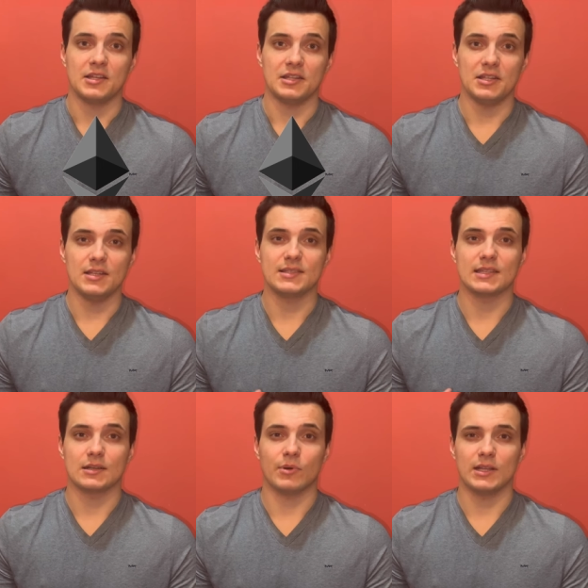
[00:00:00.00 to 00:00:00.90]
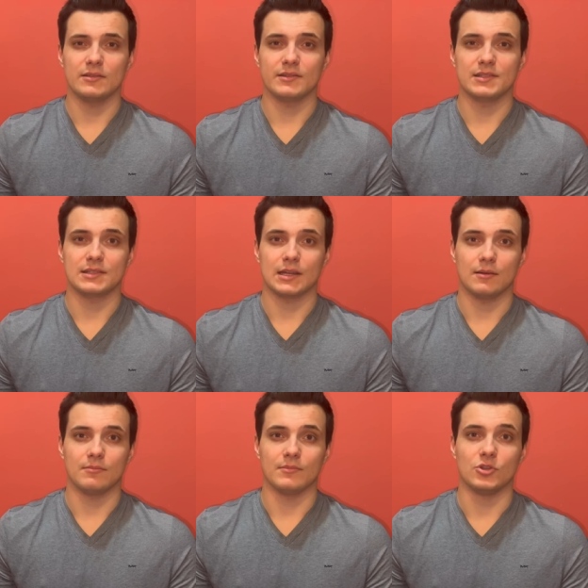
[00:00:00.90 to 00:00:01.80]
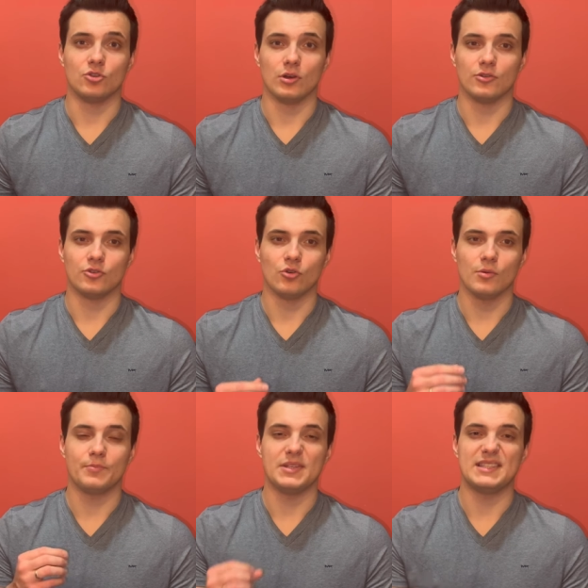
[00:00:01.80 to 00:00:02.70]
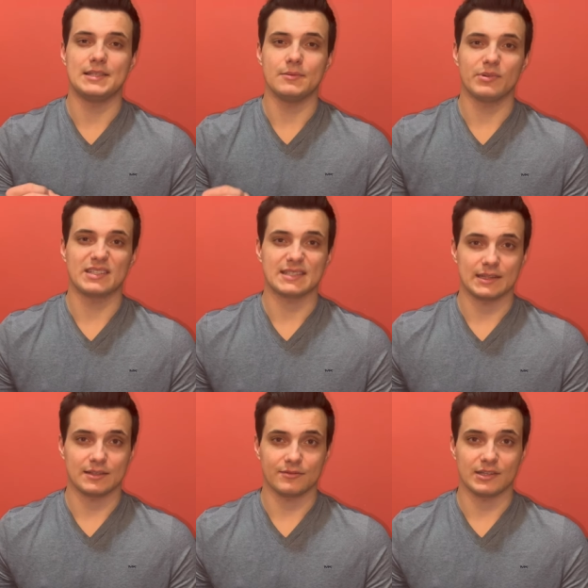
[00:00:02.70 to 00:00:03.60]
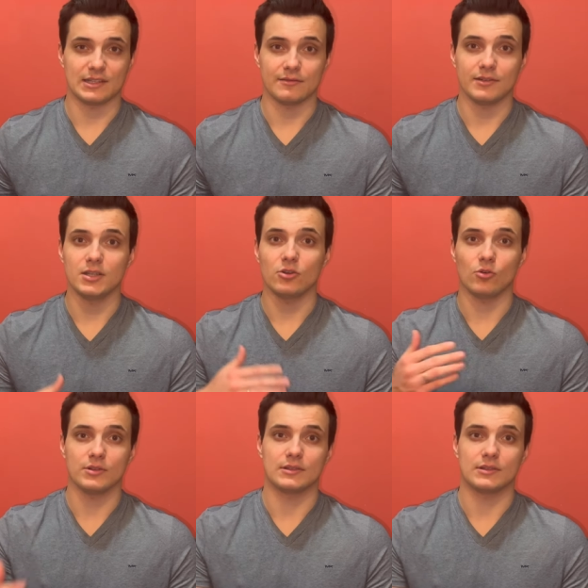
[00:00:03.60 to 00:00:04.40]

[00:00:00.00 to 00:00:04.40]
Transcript: и зарабатывать там до 5% годовых от